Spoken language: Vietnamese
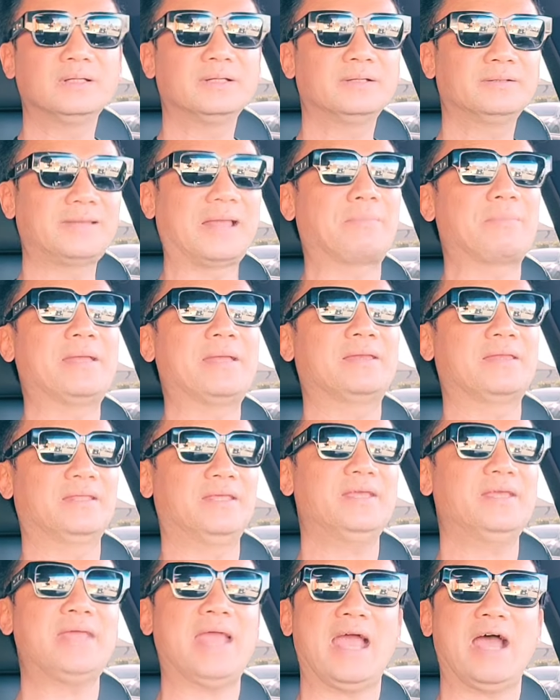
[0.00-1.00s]
đặc biệt là
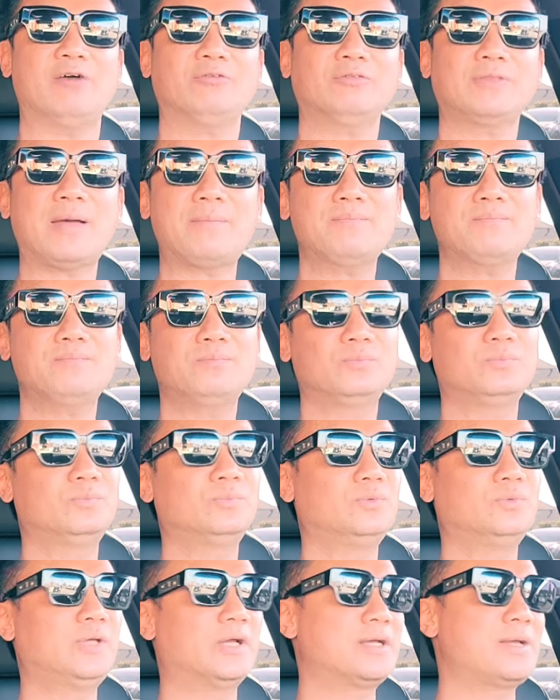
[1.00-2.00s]
những nhà hảo tâm
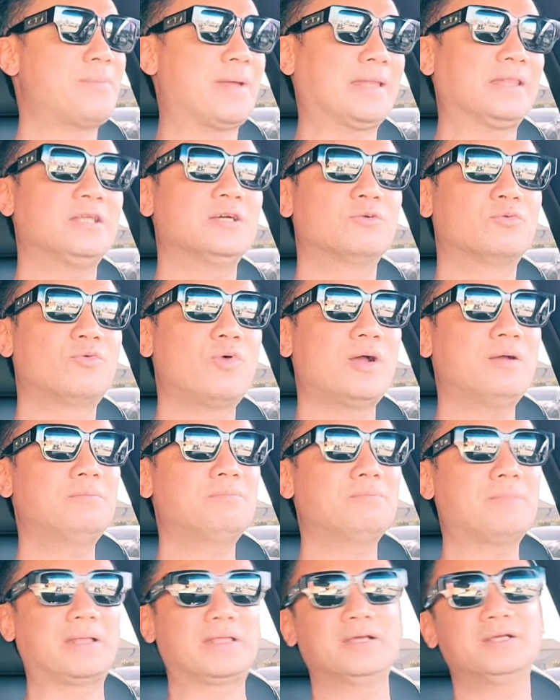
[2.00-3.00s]
những cái mạnh thường
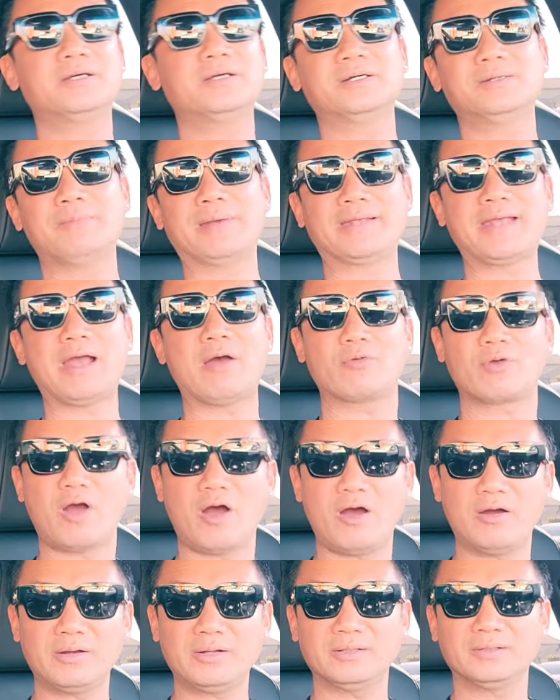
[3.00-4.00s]
quân mà những người mà giàu
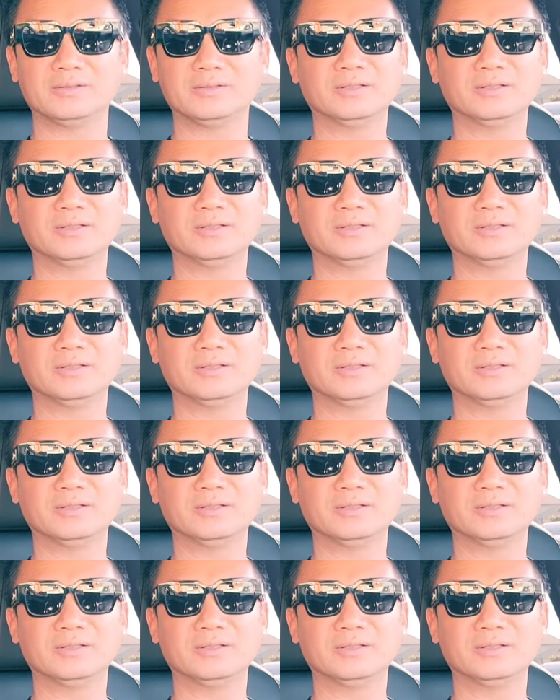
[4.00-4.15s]
có đó